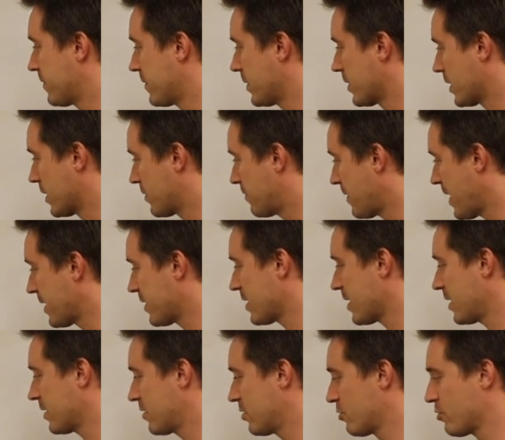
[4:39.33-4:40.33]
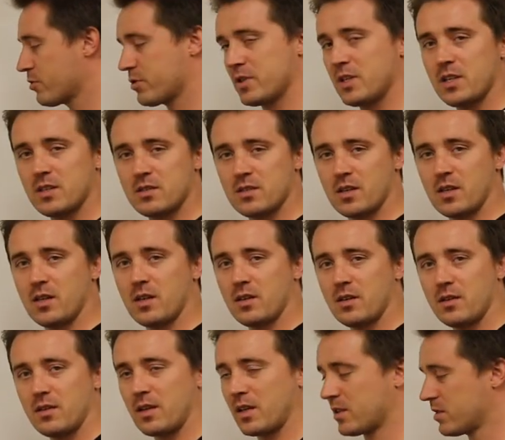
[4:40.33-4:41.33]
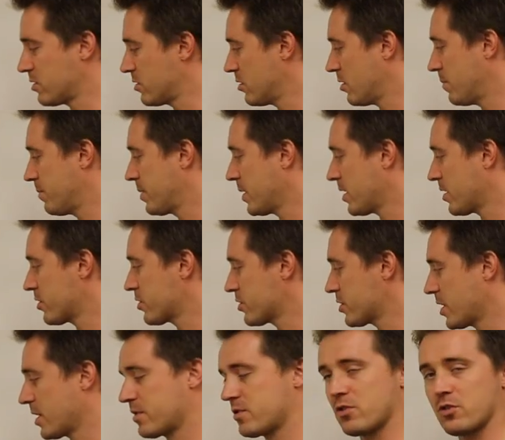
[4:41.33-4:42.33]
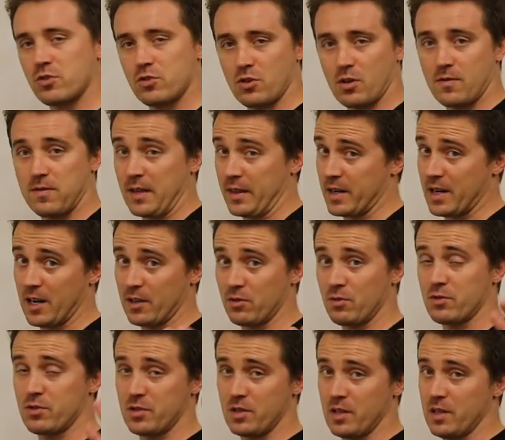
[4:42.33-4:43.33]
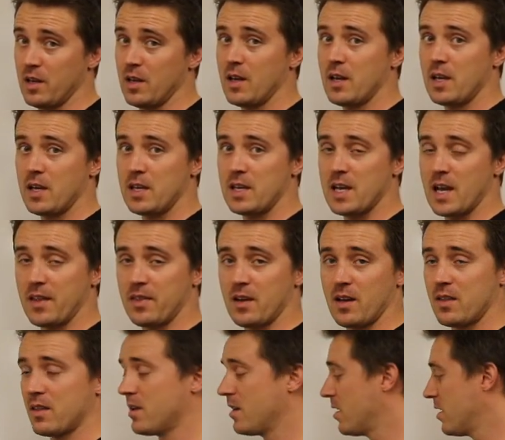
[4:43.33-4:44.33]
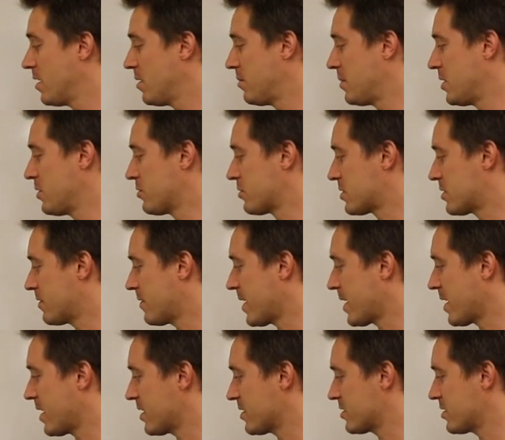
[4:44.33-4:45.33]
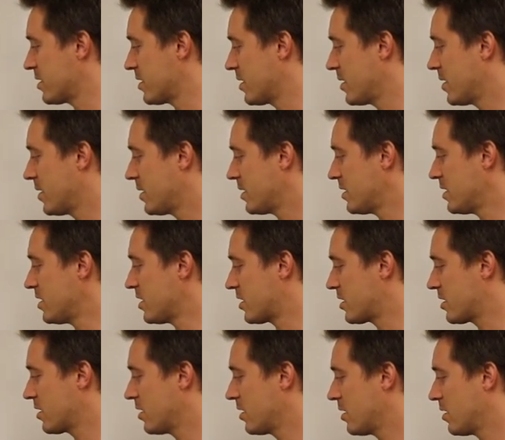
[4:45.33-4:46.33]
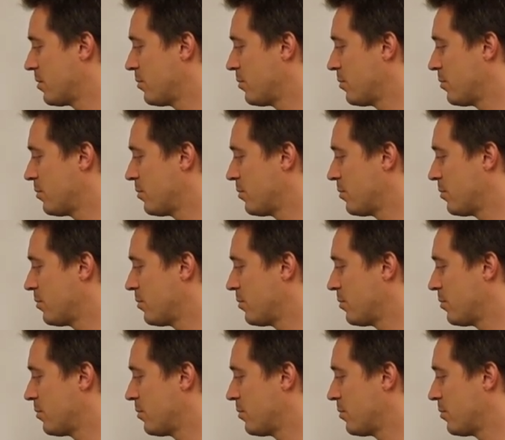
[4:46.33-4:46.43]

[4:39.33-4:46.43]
e, kwadrat różnicy, jest to pierwsze coś do kwadratu, czyli 1 minus 2 razy ich